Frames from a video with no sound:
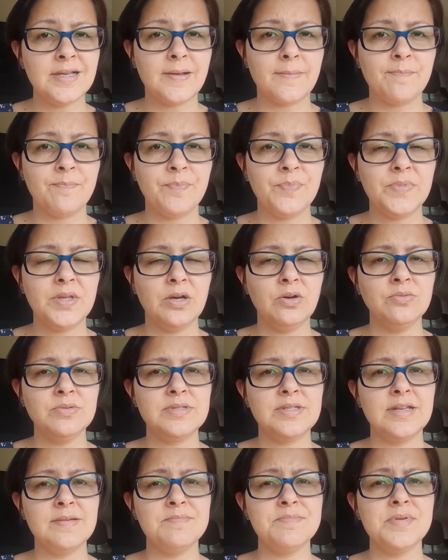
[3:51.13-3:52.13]
Então
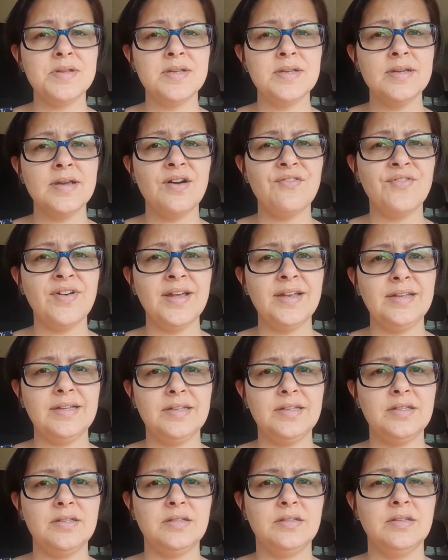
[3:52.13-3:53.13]
sempre
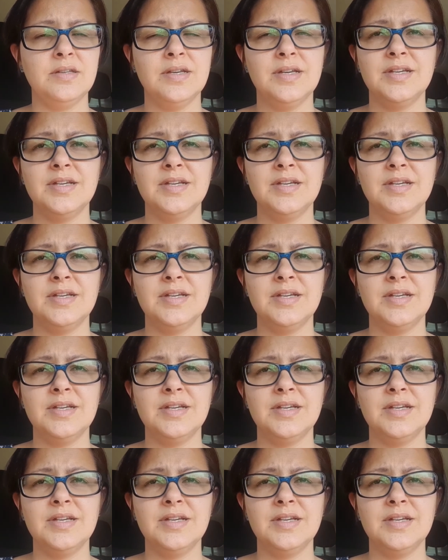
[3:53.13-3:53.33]
avalie.